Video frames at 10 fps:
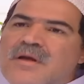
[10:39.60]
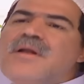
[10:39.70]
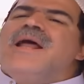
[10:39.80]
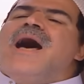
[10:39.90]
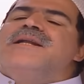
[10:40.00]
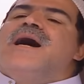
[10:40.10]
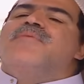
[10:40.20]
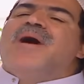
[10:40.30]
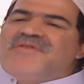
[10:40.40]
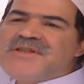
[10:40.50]
لا لا
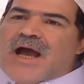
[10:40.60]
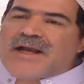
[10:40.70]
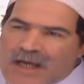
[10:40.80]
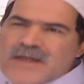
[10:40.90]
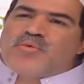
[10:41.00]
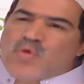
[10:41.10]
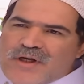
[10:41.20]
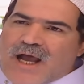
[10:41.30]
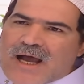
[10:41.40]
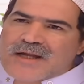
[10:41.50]
ما في داعي أنا بروح
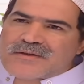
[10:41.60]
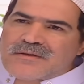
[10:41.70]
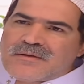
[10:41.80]
لحالي